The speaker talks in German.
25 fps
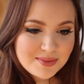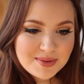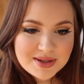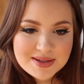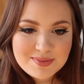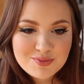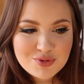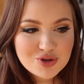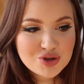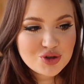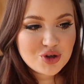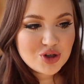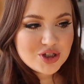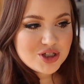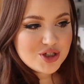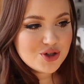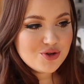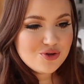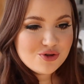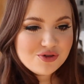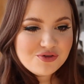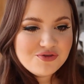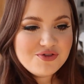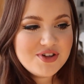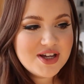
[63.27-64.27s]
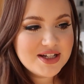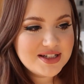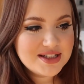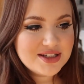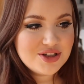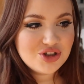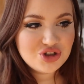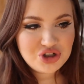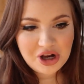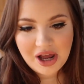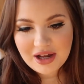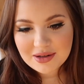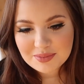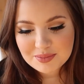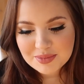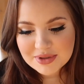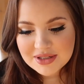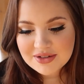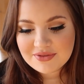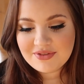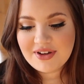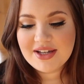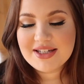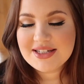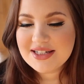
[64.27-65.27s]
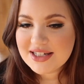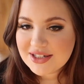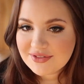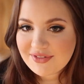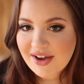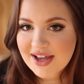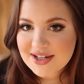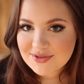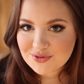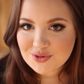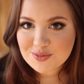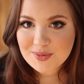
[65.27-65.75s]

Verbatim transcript: aber ich musste euch hier irgendwie an diesen Schrank binden, weil ich nicht weiß,